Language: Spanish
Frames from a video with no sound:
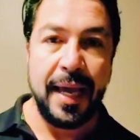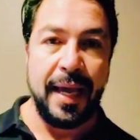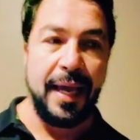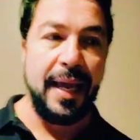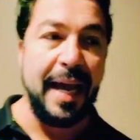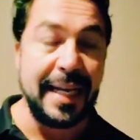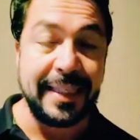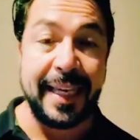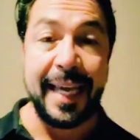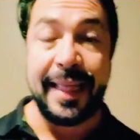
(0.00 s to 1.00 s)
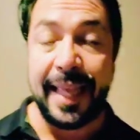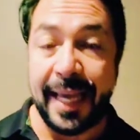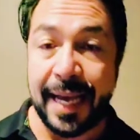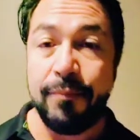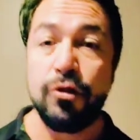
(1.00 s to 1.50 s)
eh, hace que
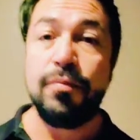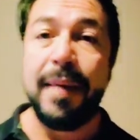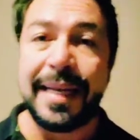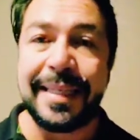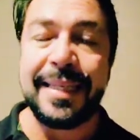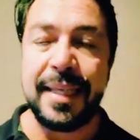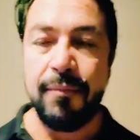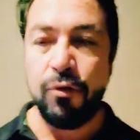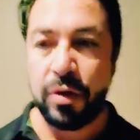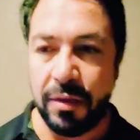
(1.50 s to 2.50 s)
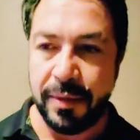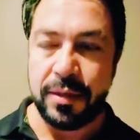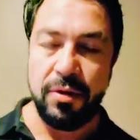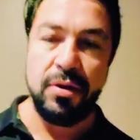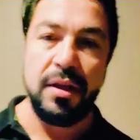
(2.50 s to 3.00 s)
tengamos más esa
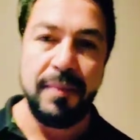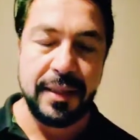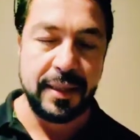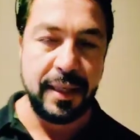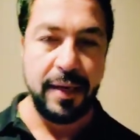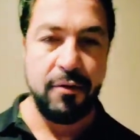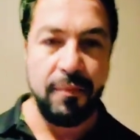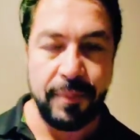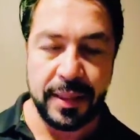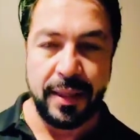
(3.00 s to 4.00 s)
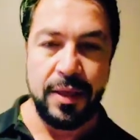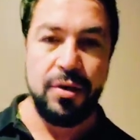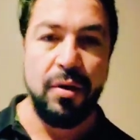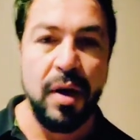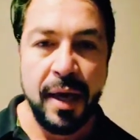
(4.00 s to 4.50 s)
motivación y más esa recompensa. De
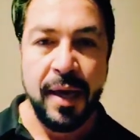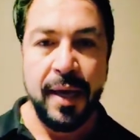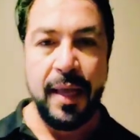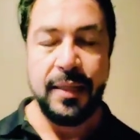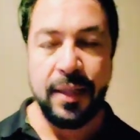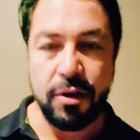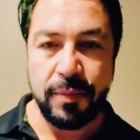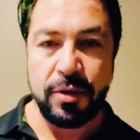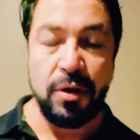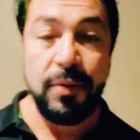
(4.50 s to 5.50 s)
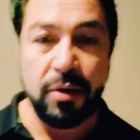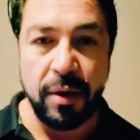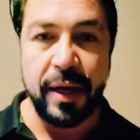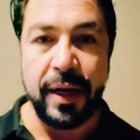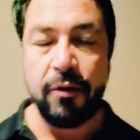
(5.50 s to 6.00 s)
hecho, el centro mesolímbico de
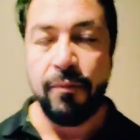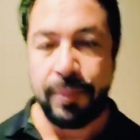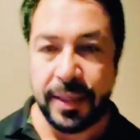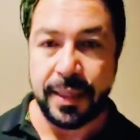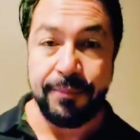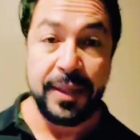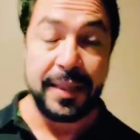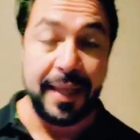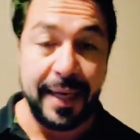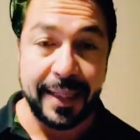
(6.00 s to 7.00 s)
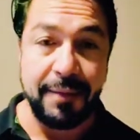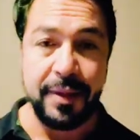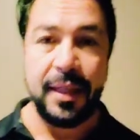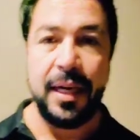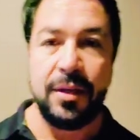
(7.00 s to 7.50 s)
recompensa está
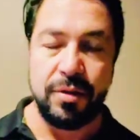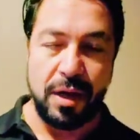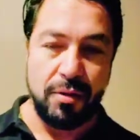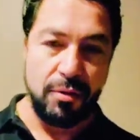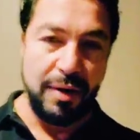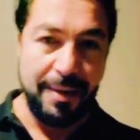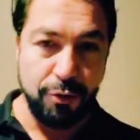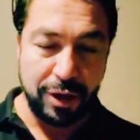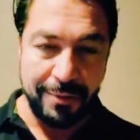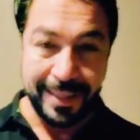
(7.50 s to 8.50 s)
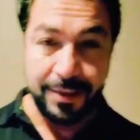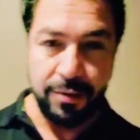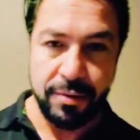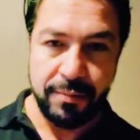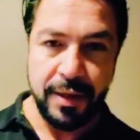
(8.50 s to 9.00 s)
directamente relacionado con la
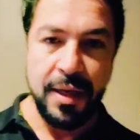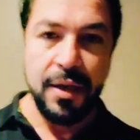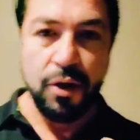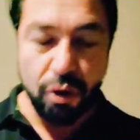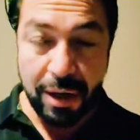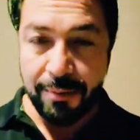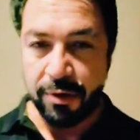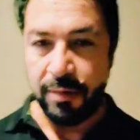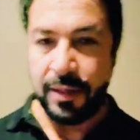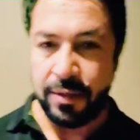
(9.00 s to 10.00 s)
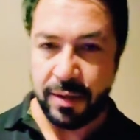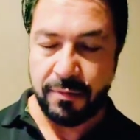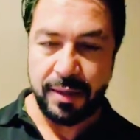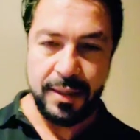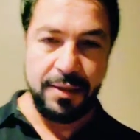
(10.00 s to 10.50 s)
motivación, con la motivación,
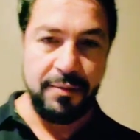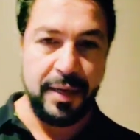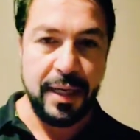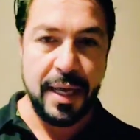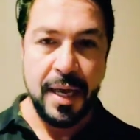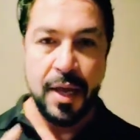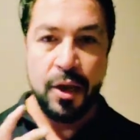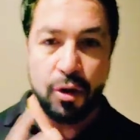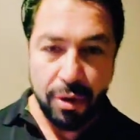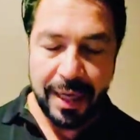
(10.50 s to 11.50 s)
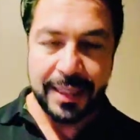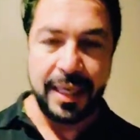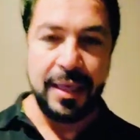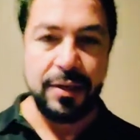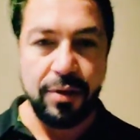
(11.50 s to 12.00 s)
acuérdense bien, con las
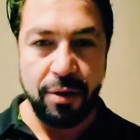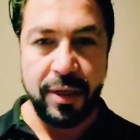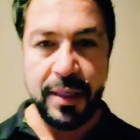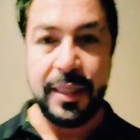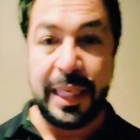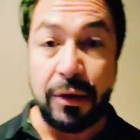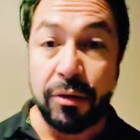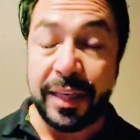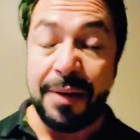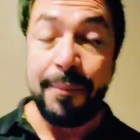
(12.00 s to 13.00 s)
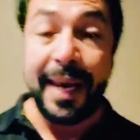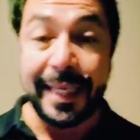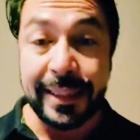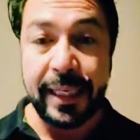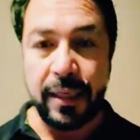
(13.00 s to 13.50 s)
adicciones y con el
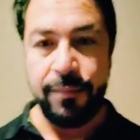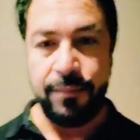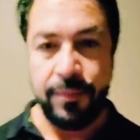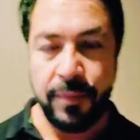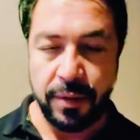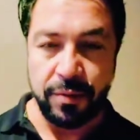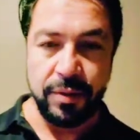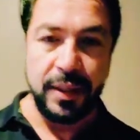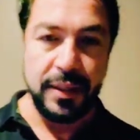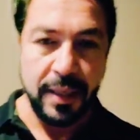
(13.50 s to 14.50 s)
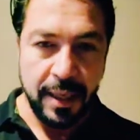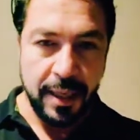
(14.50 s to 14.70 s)
placer. Entonces,